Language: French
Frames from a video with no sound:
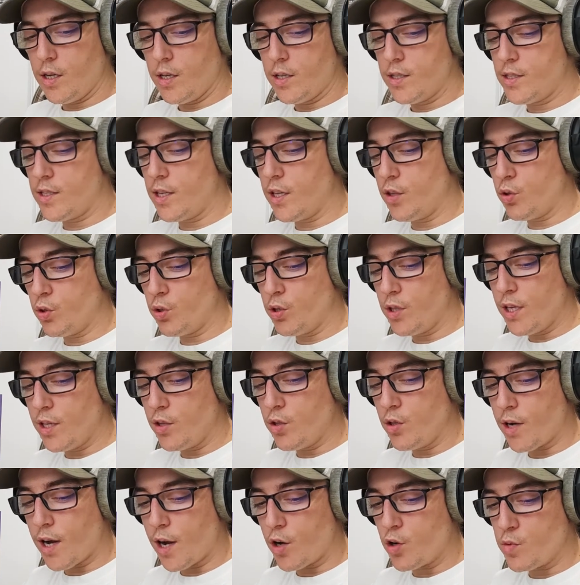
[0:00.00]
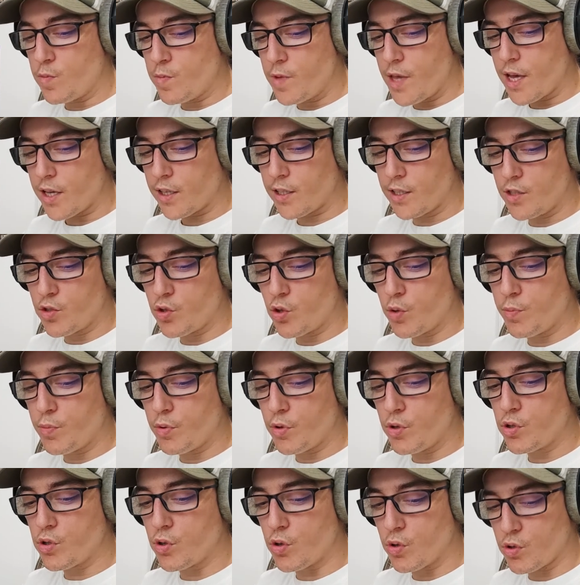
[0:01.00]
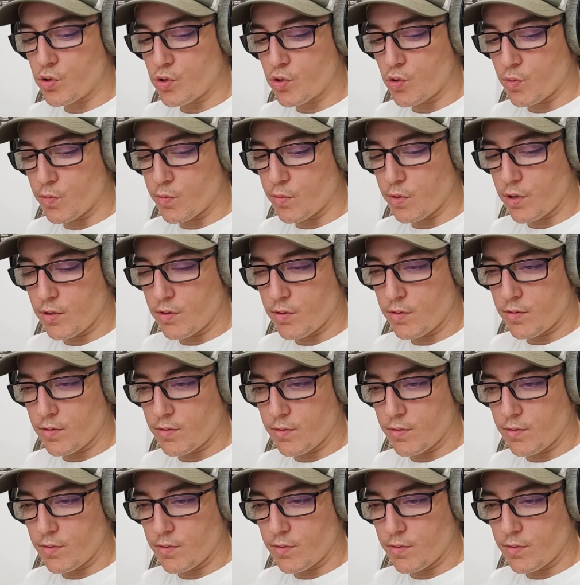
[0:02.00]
s'étonner de la lumière qui s'oppose aux ombres.